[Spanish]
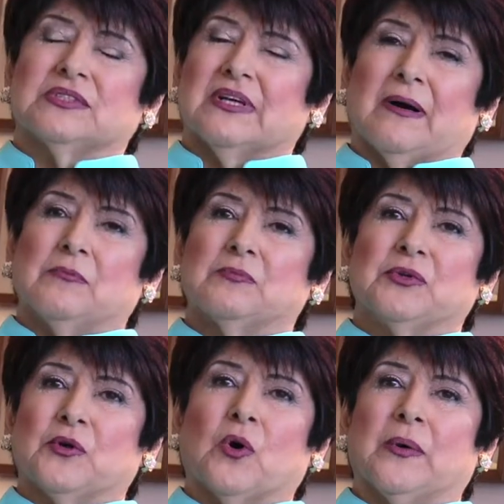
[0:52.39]
estábamos muy
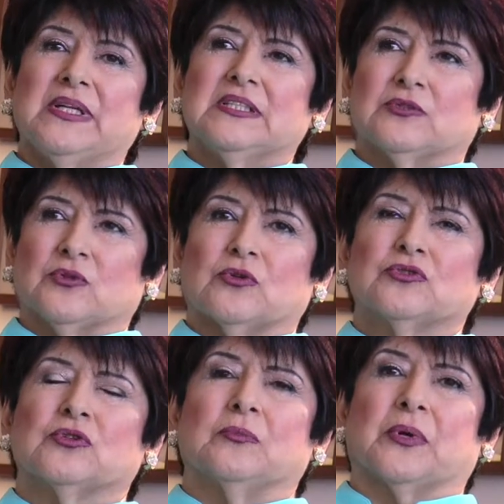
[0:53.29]
jóvenes y todos
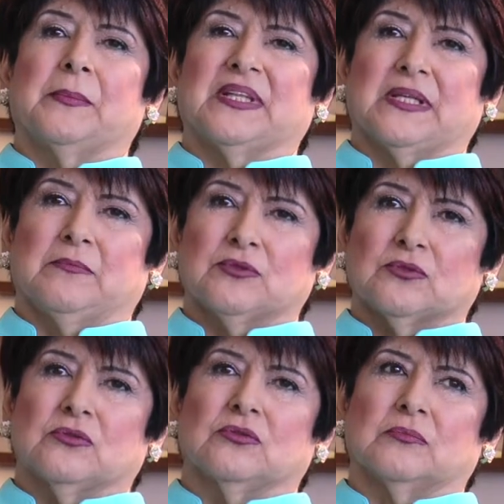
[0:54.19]
nos comprometimos
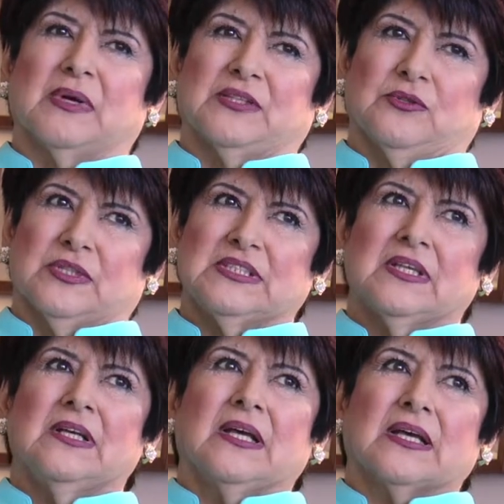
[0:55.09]
con los mayores
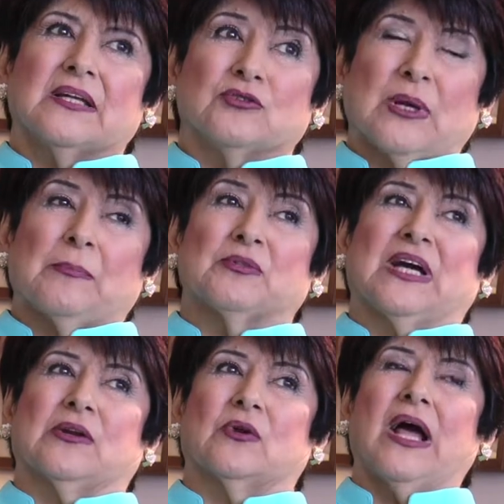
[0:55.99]
que nos
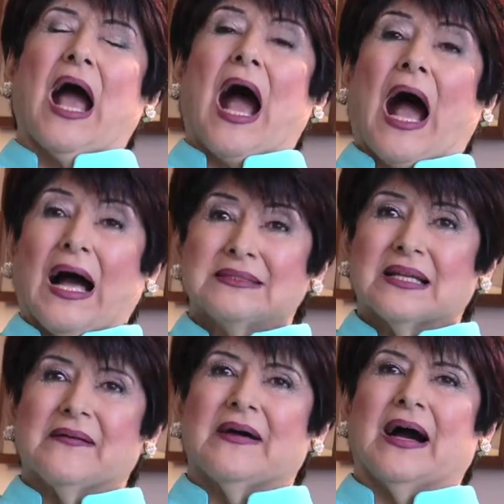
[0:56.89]
apoyaron a
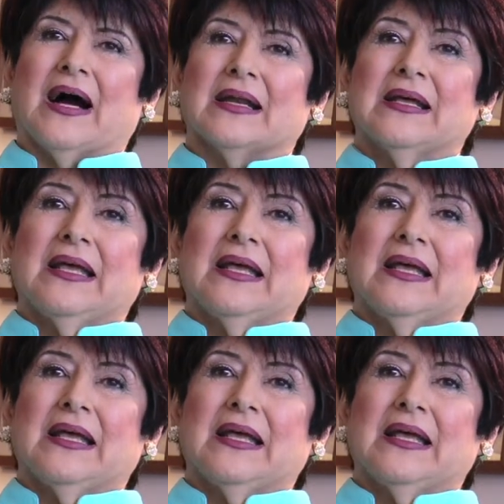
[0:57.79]
trabajar.